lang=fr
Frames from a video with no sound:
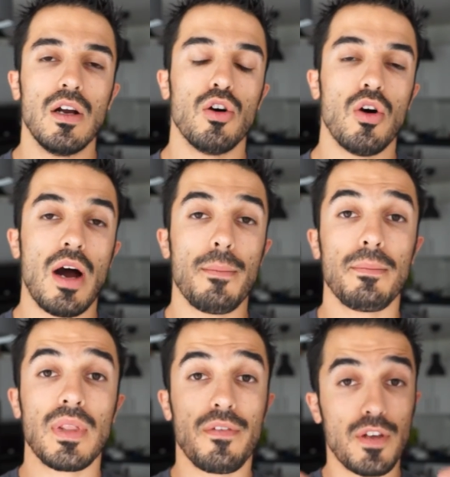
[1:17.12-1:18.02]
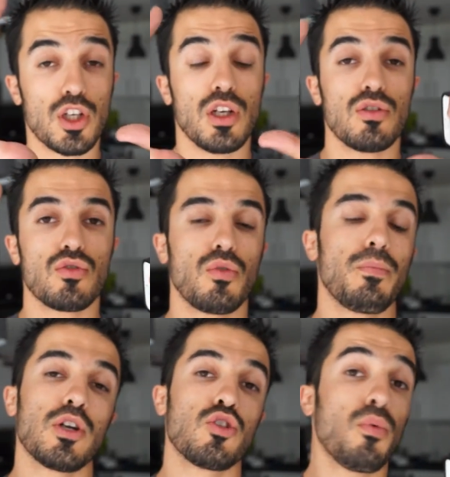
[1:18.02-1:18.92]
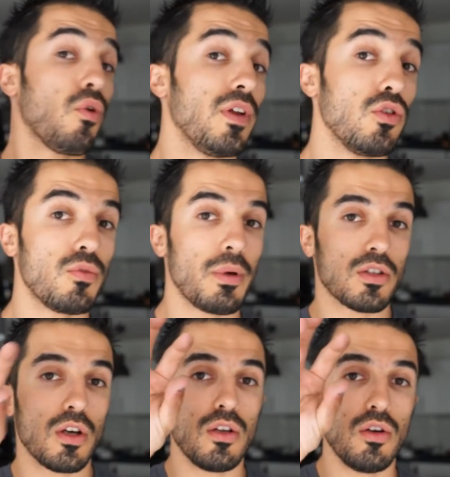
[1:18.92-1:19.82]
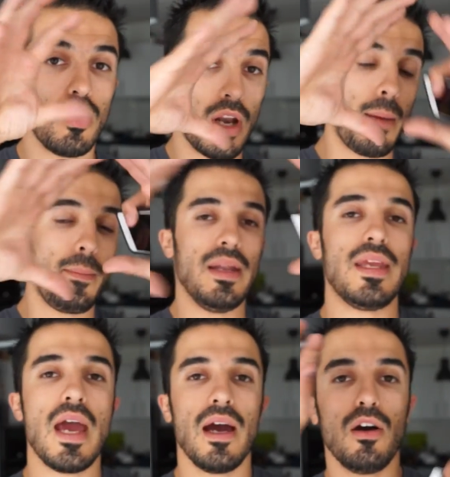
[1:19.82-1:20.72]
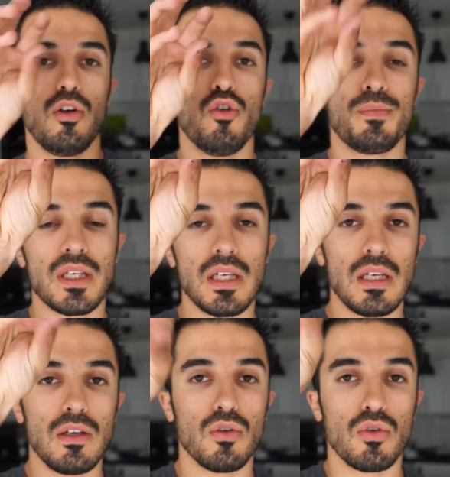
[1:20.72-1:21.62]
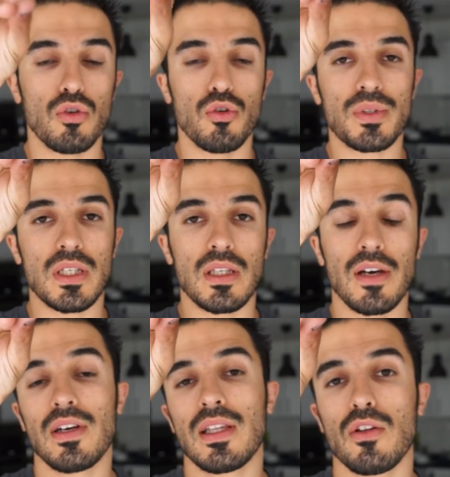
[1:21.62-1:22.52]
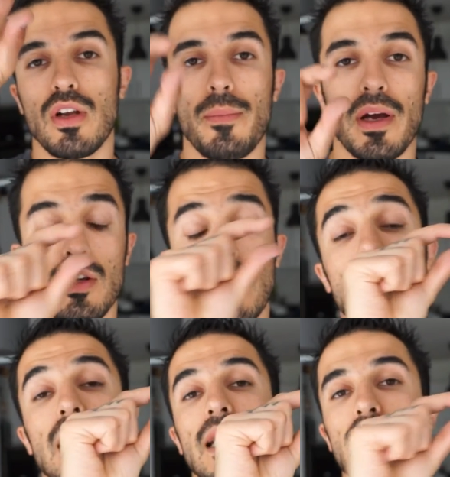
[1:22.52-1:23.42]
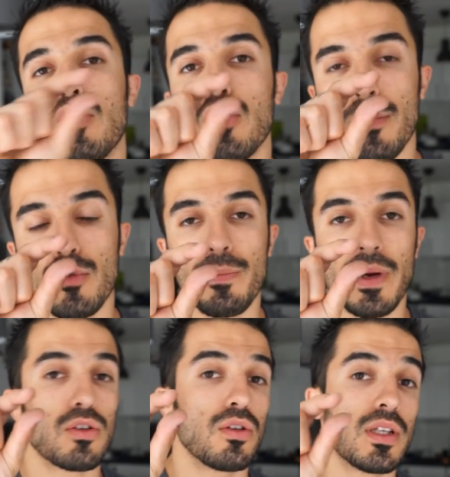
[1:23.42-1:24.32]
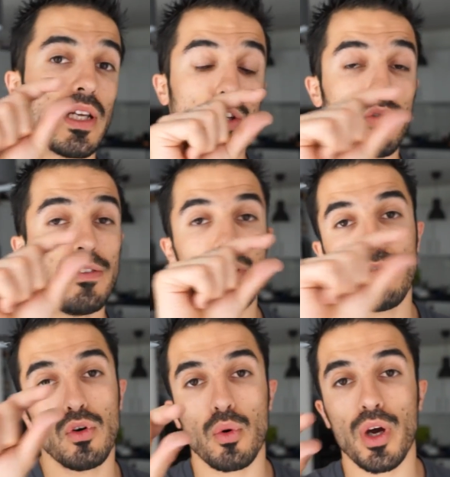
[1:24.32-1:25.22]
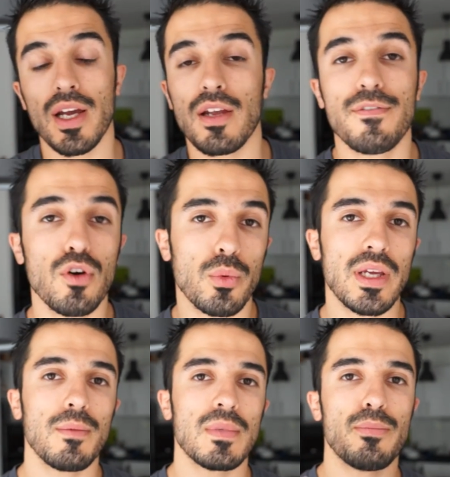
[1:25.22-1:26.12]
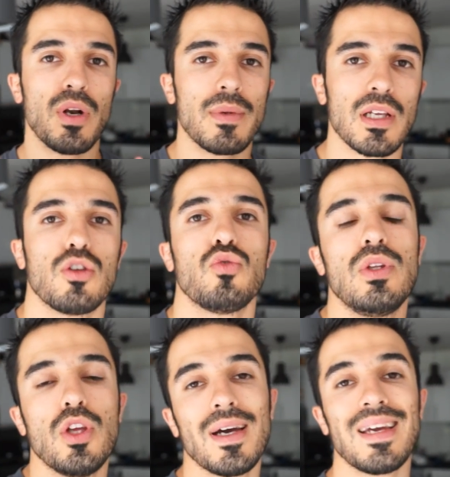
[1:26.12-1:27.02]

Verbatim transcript: en affichant sur une page de profil d'une personne la bannière, le petit euh, le petit avatar de la personne, et le nombre de personnes qui la suivent, les followers et les following, un petit peu à la manière de Twitter